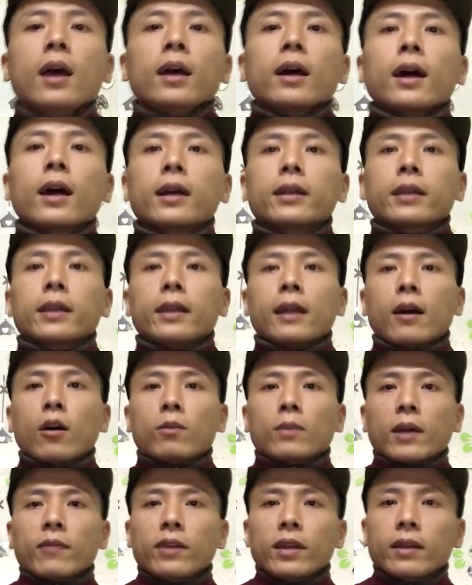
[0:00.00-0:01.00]
Đấy, thì là
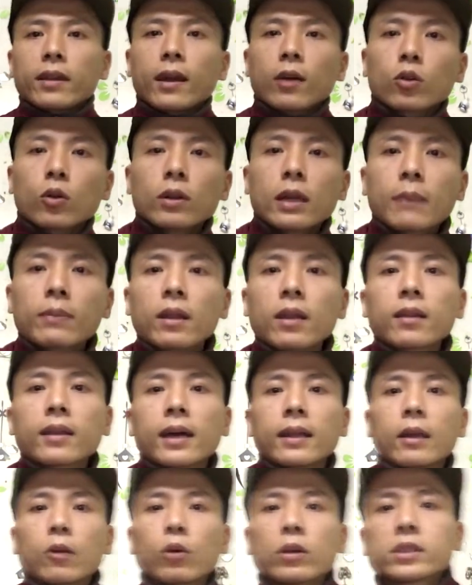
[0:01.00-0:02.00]
hôm nay video tôi làm đơn
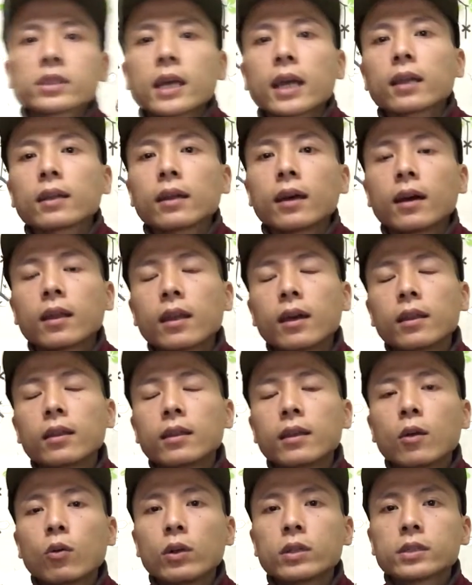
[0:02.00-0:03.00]
giản là cuốn sách à, đời
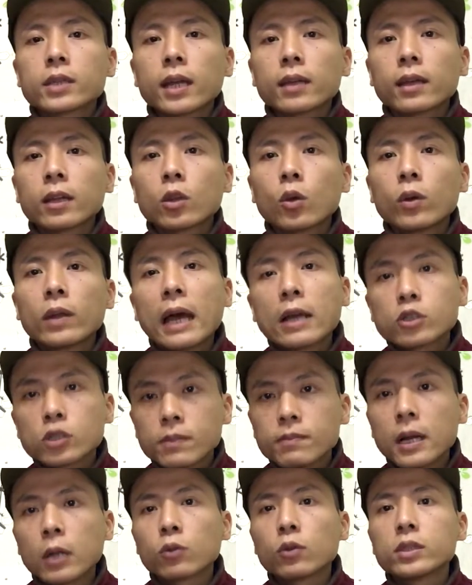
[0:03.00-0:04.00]
thiêu cuốn sách là tôi đã
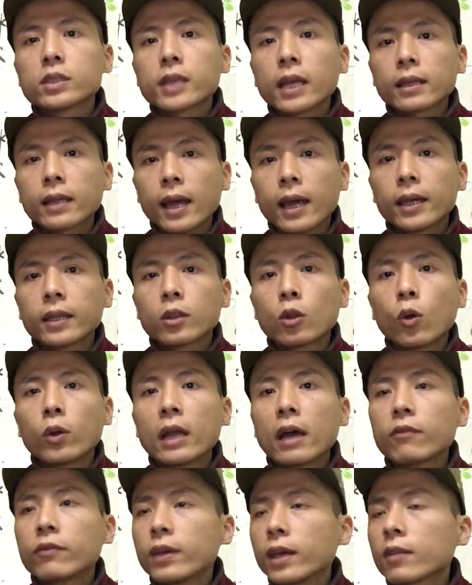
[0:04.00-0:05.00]
xuất bản cuốn sách này tôi
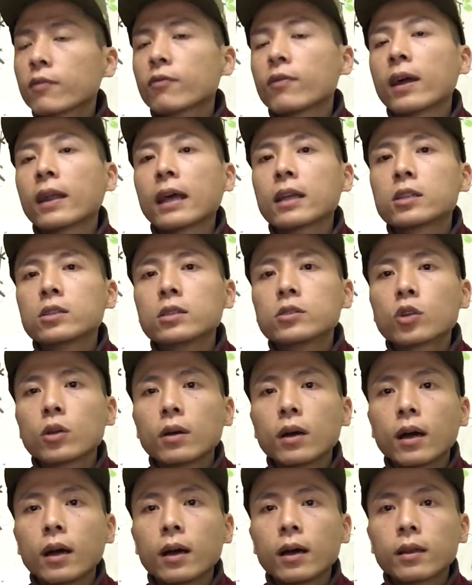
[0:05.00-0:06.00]
đã viết và đã
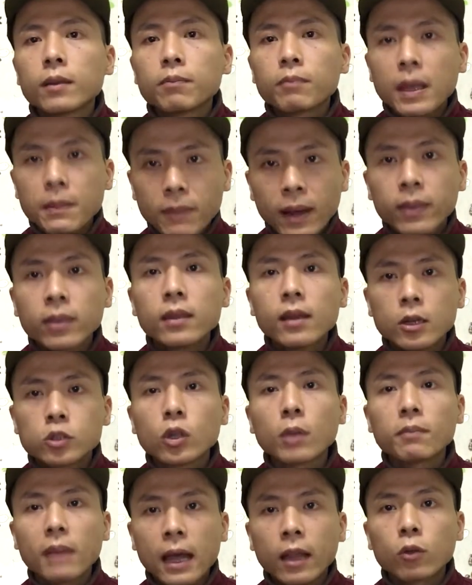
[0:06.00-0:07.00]
xuất, à, may mắn được
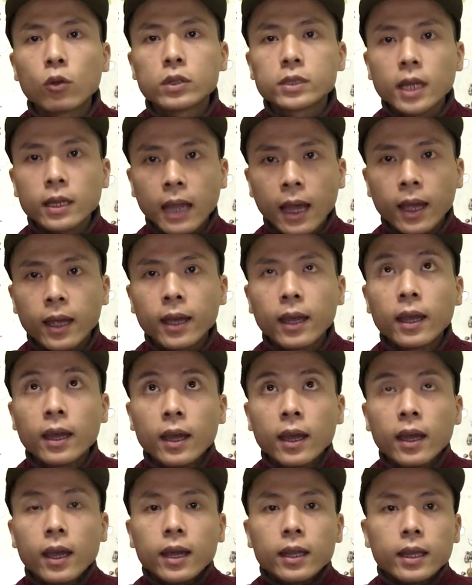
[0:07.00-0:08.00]
xuất bản cuốn sách này
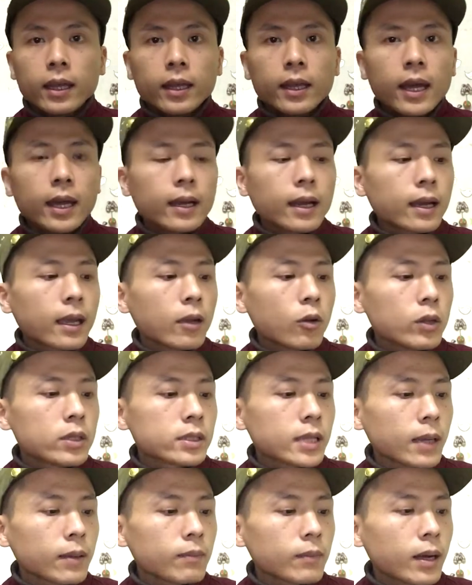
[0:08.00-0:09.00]
thì đây là cái cuốn
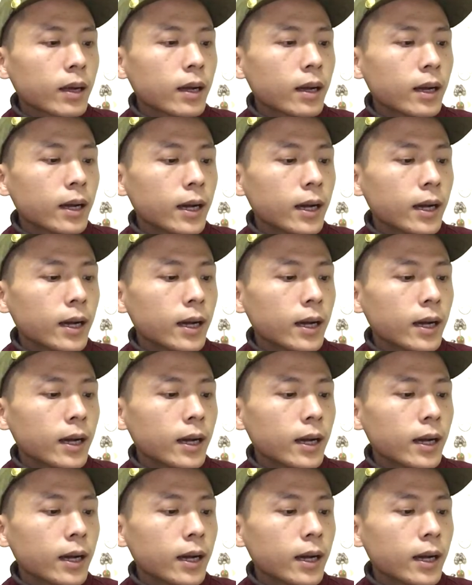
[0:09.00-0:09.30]
sách mà